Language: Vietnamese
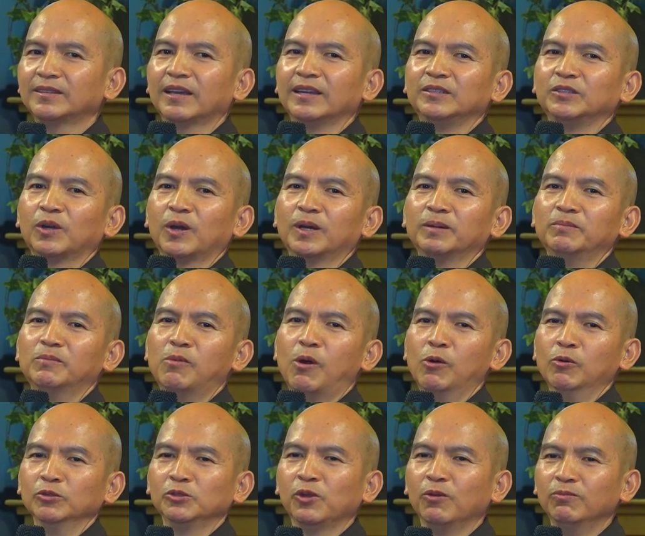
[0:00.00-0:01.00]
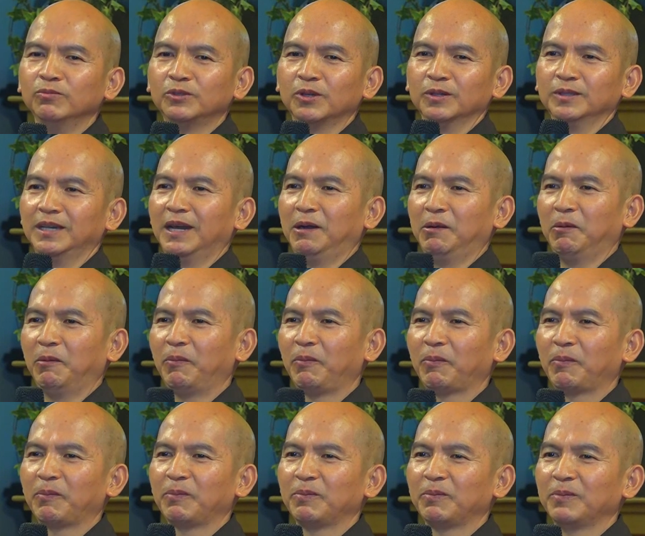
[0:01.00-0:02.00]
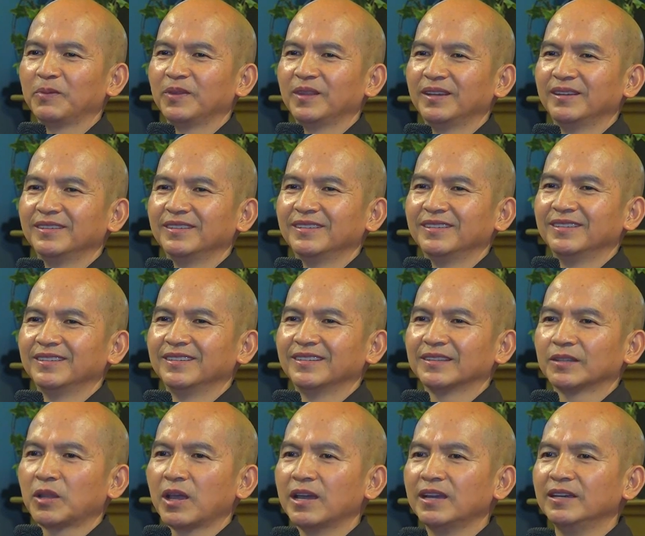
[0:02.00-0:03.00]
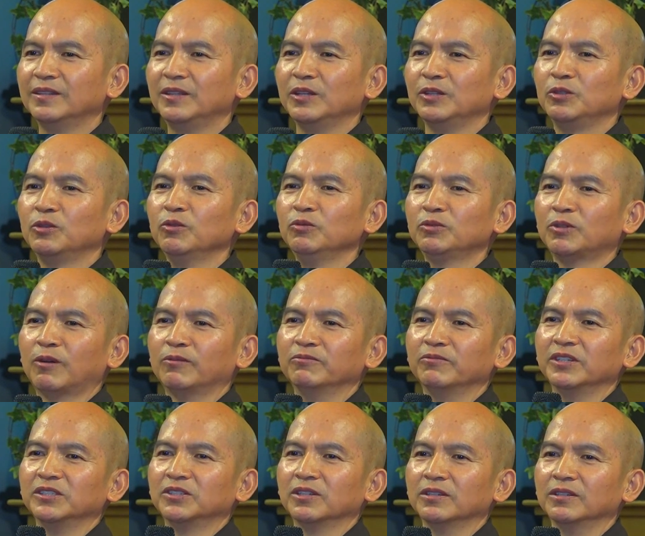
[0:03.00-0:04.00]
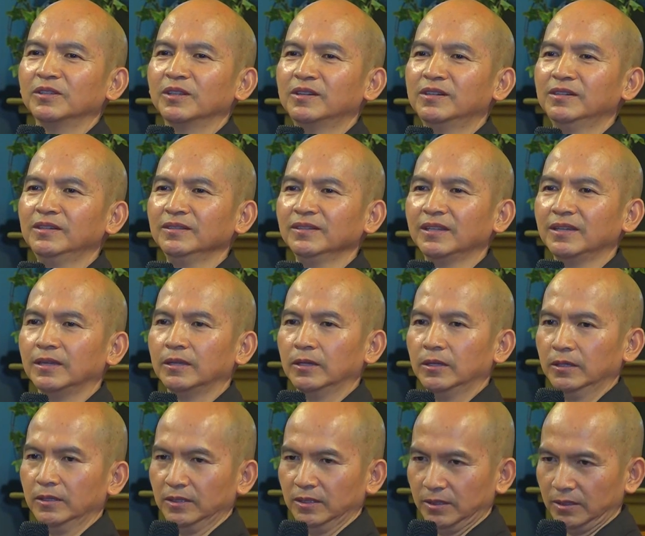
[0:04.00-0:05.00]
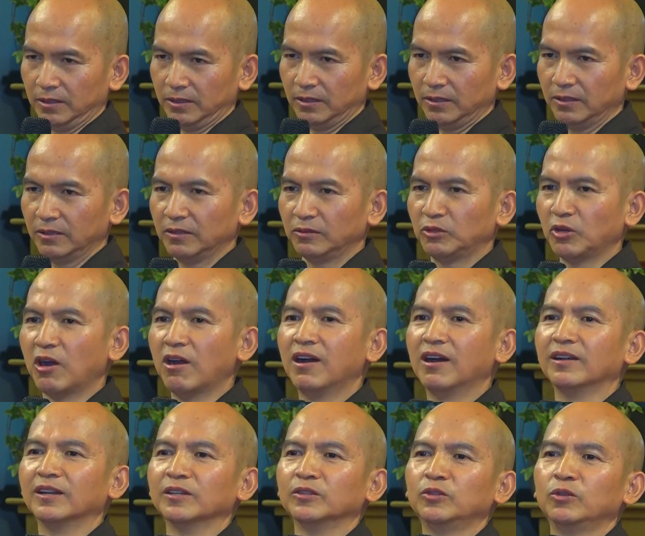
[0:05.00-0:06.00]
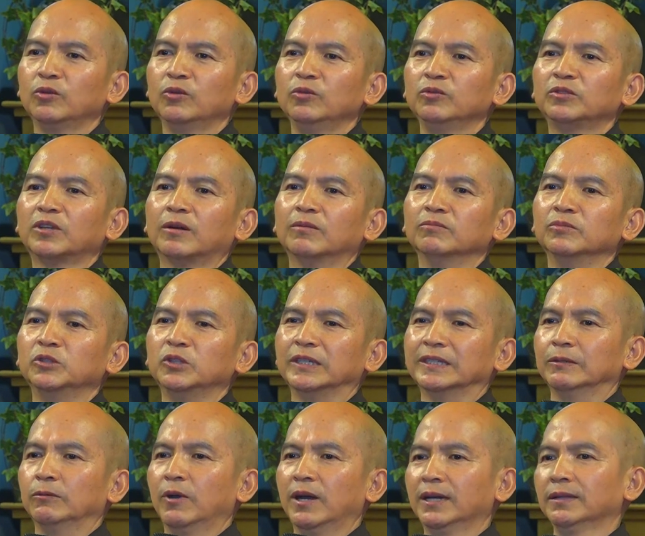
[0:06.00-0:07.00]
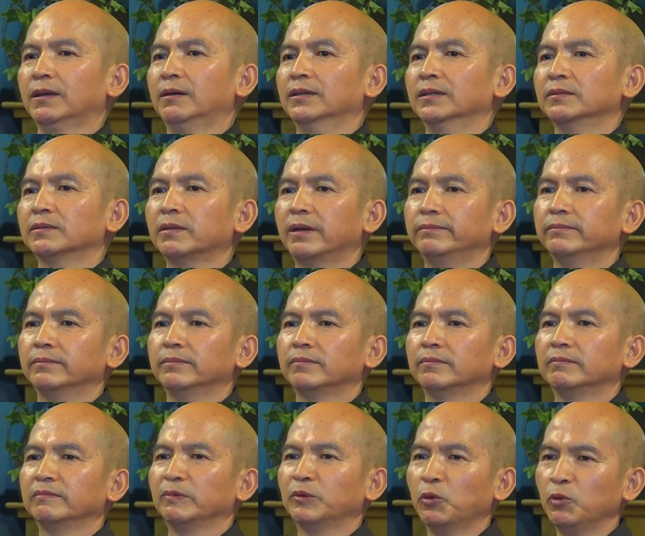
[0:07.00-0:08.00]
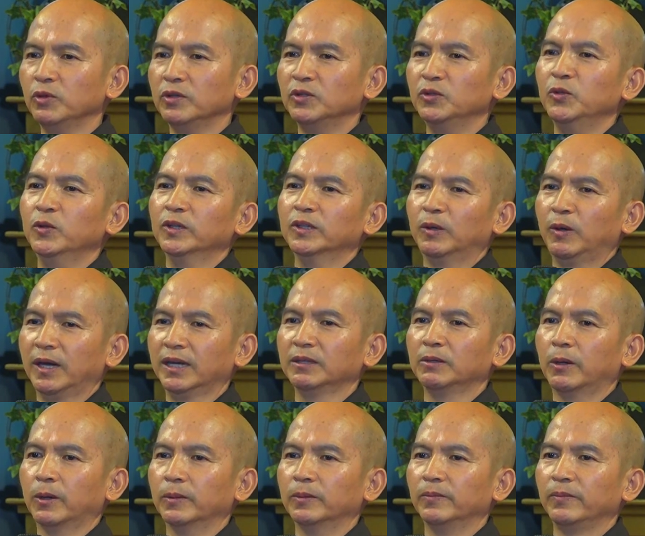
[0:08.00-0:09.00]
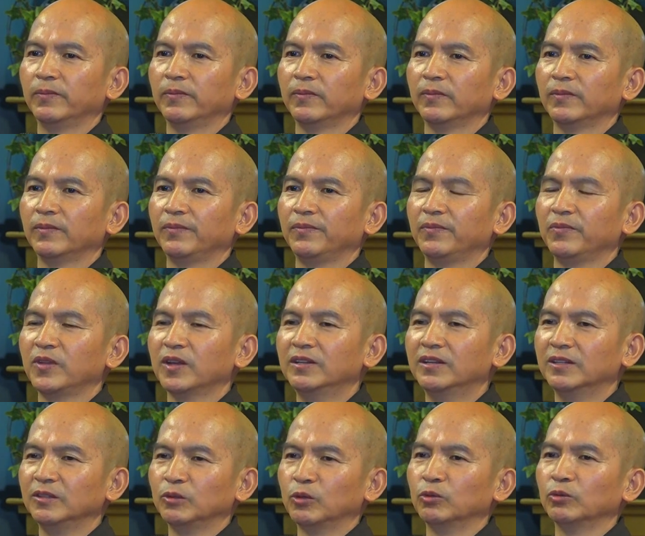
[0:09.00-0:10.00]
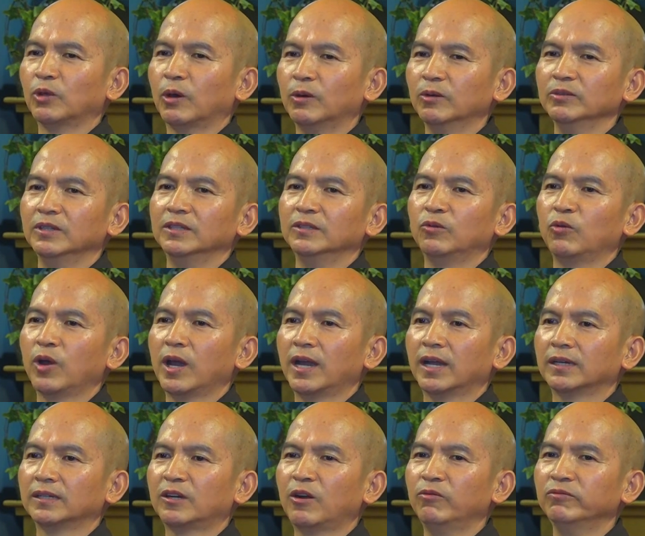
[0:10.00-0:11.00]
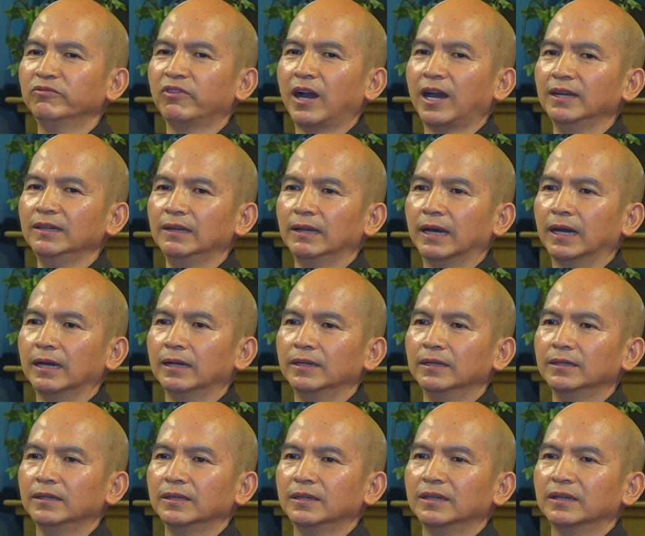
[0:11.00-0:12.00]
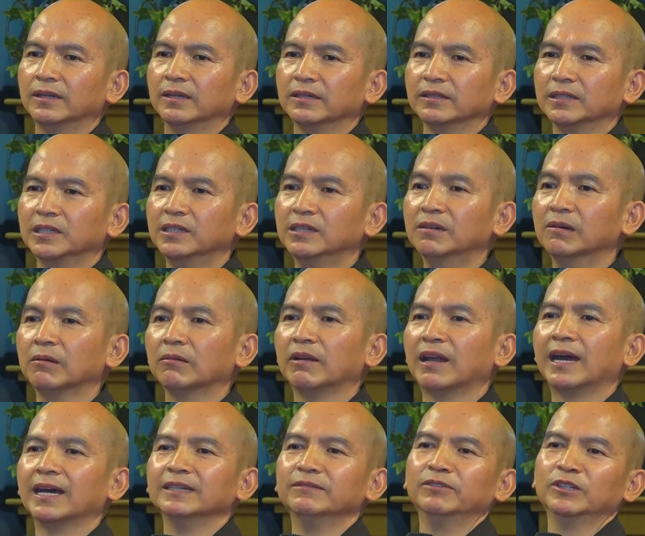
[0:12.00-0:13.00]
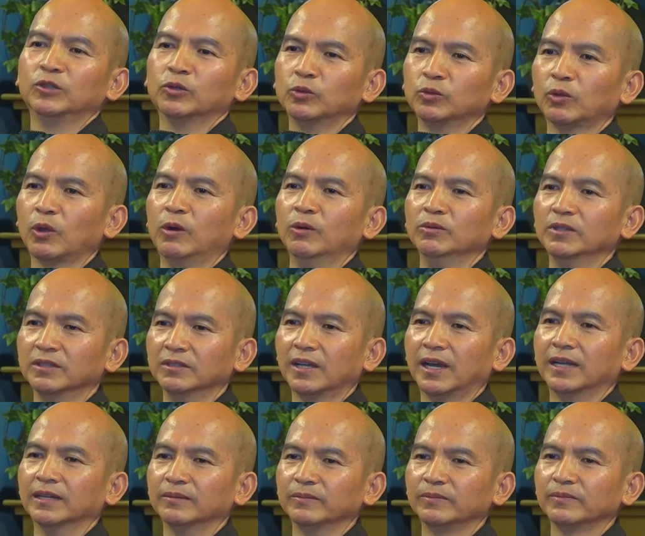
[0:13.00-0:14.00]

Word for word: thầy trò bổ sung cho nhau. Thầy thì chú trọng về sự tướng, thì trò là chú trọng chuyển hóa thân tâm, tùy duyên hóa độ. Cho nên cụ Tổ Định Quang không phải là ngược lại với cụ Tổ Định Thành,